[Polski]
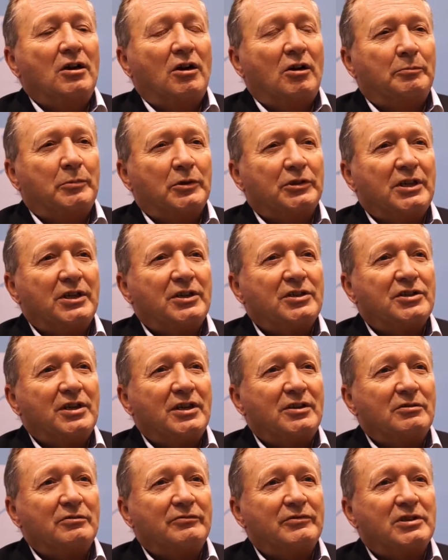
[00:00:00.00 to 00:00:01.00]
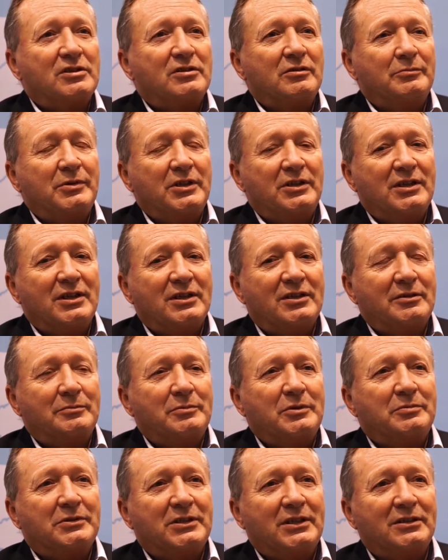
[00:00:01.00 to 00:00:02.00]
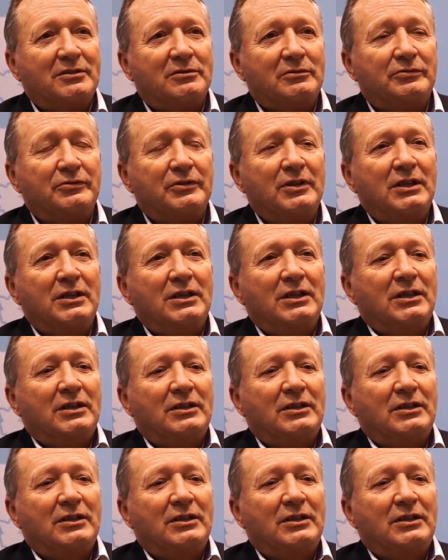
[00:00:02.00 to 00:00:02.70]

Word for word: o podejrzeniu wystąpienia grypy ptaków y,